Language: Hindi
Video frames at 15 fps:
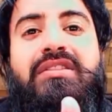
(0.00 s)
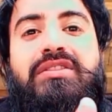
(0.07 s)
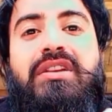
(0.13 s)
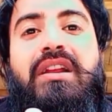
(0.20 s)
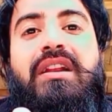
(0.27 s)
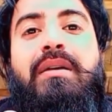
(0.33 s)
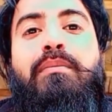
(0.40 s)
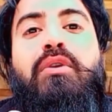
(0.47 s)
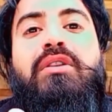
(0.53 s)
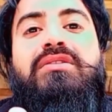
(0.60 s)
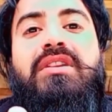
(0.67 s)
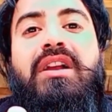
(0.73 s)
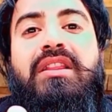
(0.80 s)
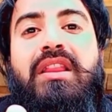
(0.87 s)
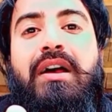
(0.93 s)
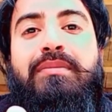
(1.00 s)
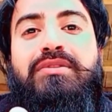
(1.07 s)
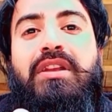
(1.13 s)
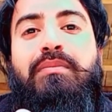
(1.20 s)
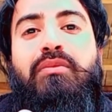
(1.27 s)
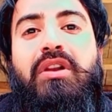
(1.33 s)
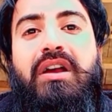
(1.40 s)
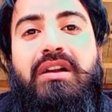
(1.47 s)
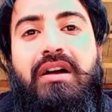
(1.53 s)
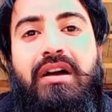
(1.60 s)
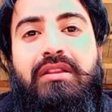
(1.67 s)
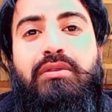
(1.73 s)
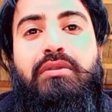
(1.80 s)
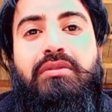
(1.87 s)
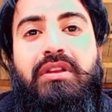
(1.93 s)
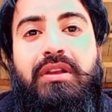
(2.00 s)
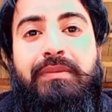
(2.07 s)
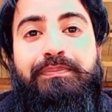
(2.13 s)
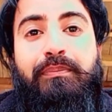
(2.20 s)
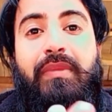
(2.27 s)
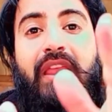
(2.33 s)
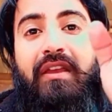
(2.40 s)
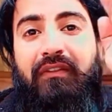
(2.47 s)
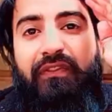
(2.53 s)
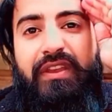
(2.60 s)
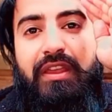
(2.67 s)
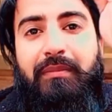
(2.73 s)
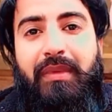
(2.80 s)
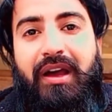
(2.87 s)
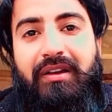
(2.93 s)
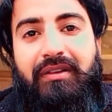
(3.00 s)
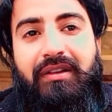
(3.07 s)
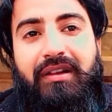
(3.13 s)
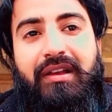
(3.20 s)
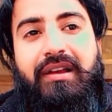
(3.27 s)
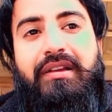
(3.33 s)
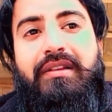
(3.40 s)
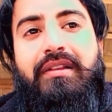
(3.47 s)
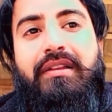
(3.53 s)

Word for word: इंशाल्लाह बहुत जल्द आपसे मुलाकात होगी फी ईमान अल्लाह